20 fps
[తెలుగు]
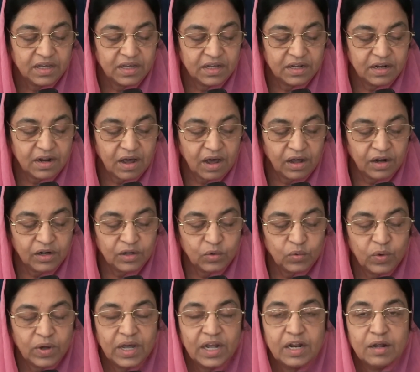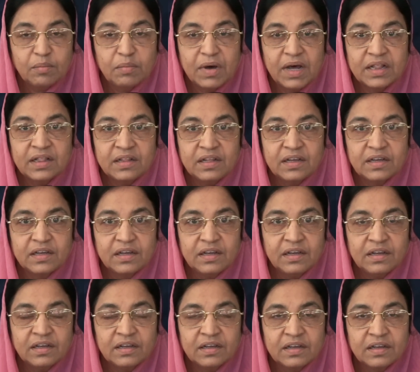ఈ నాలుగు వేల మంది
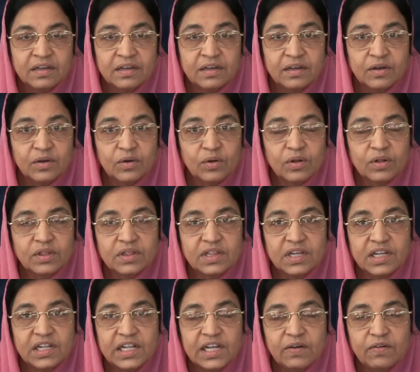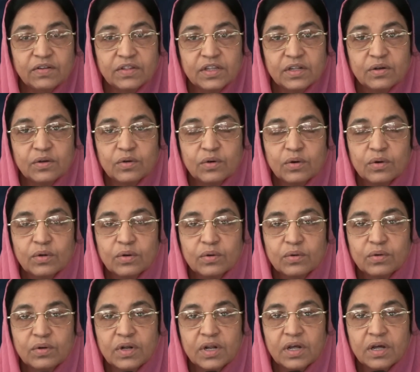క్రొత్త దేవతలను
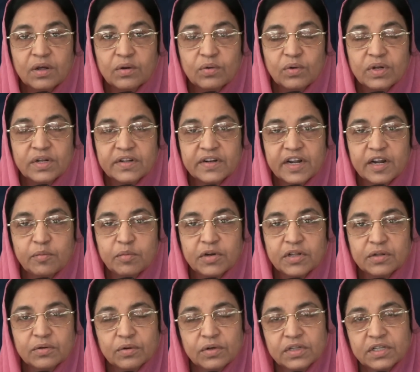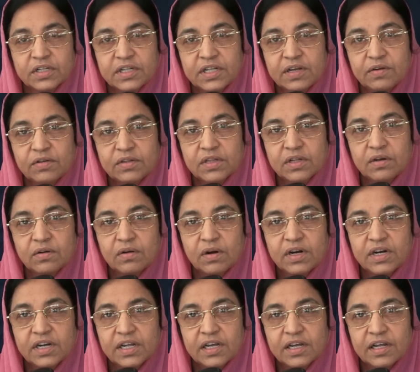కోరుకున్నారు అని రాయబడింది కొత్త దేవతలు
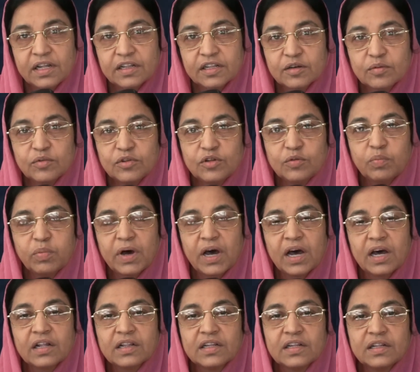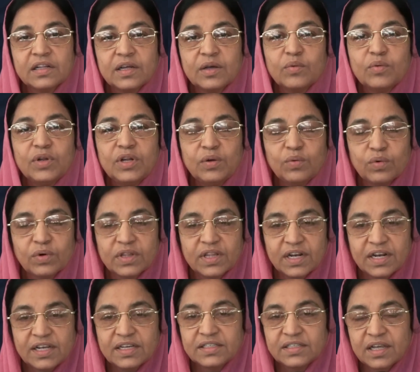అంటే అంతకుముందు పాత దేవుని
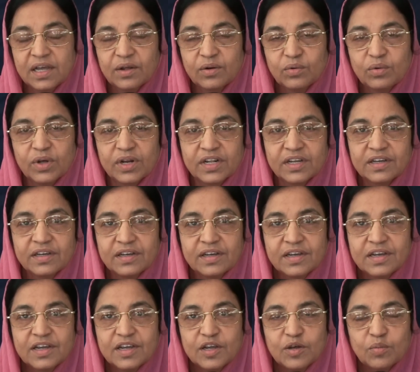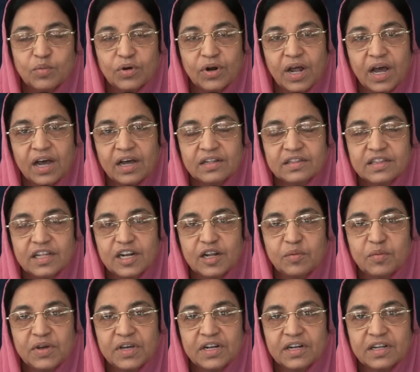వదిలేశారు అని
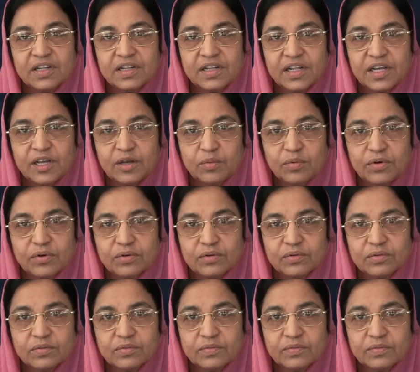పురాతనమైన దేవుడు